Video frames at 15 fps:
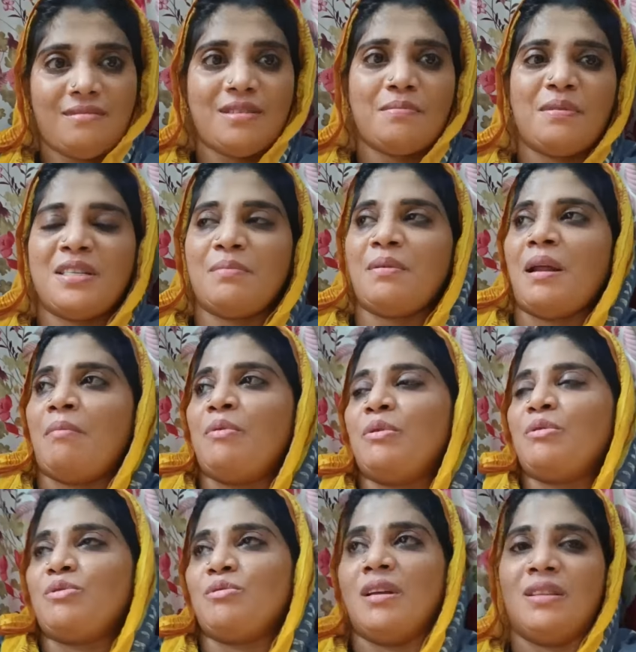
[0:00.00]
चपर चपर आप लोग
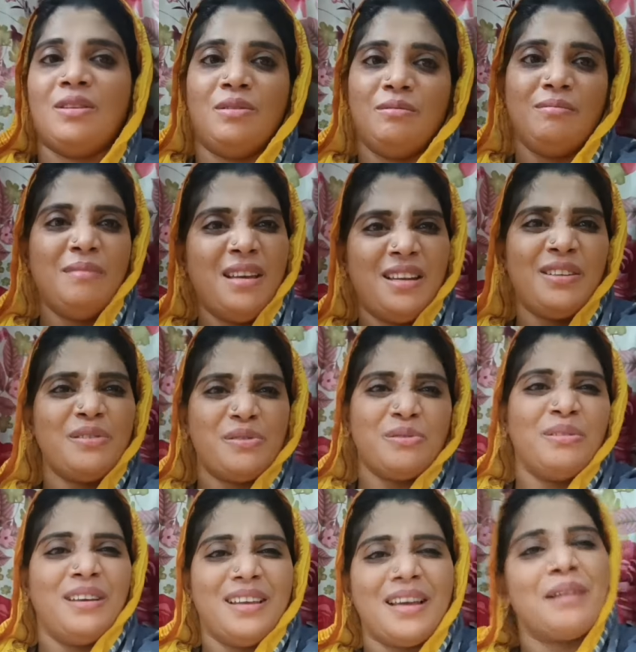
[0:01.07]
को सुनाती हूँ मेरी तो
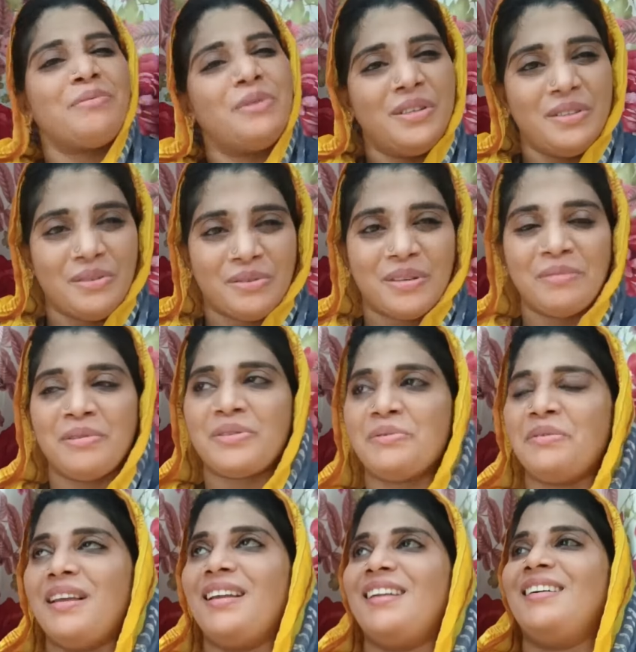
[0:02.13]
सुन ली आप थोड़ी सी उसकी भी
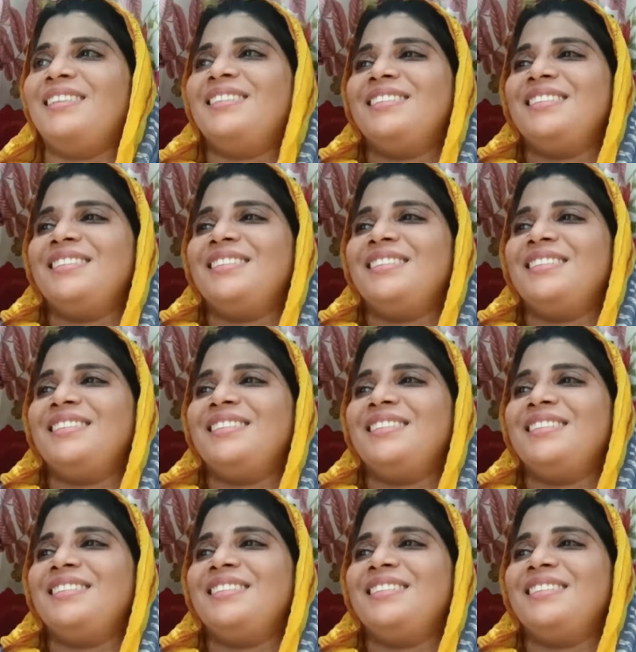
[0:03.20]
सुन लेना